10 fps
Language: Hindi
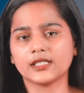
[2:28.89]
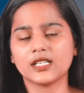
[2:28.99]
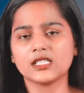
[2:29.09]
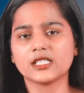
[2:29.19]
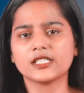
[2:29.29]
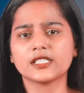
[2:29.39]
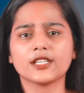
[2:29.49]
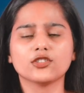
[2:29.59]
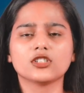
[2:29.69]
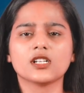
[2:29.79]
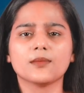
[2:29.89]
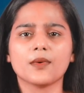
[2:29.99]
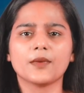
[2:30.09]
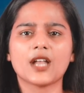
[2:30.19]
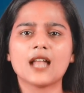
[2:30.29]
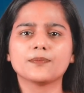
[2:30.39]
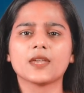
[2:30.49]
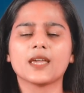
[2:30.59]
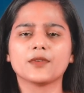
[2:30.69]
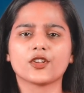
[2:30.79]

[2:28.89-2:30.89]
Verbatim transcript: दरअसल संयुक्त अरब अमीरात में